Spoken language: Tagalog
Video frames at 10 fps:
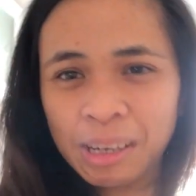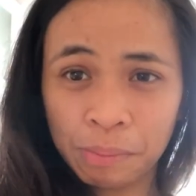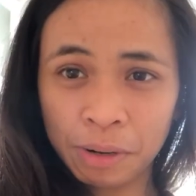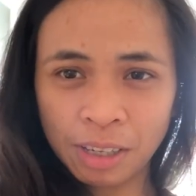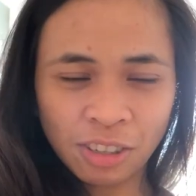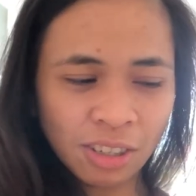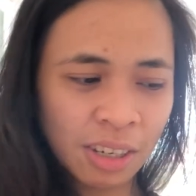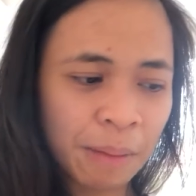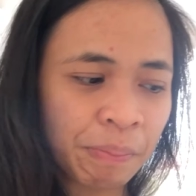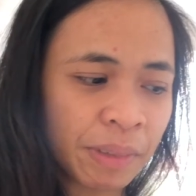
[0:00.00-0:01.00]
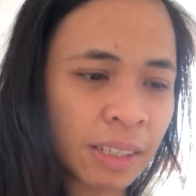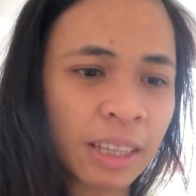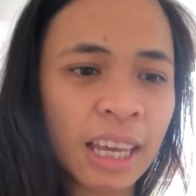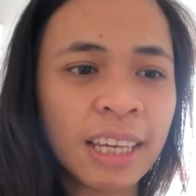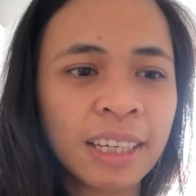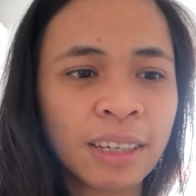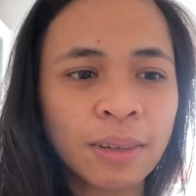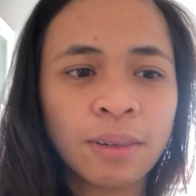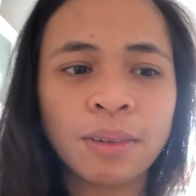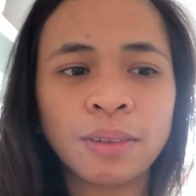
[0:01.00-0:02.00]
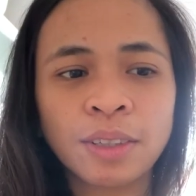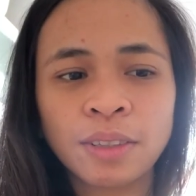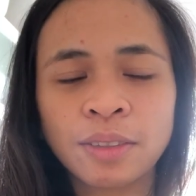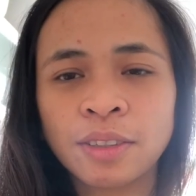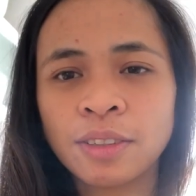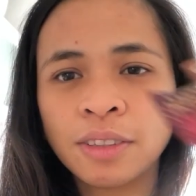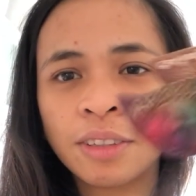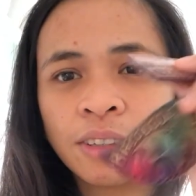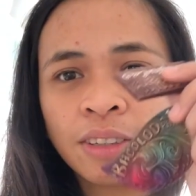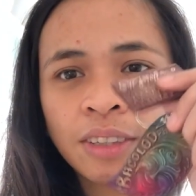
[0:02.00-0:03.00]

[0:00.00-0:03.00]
Sinaparate ko siya. So thank you. Gusto gusto ko to.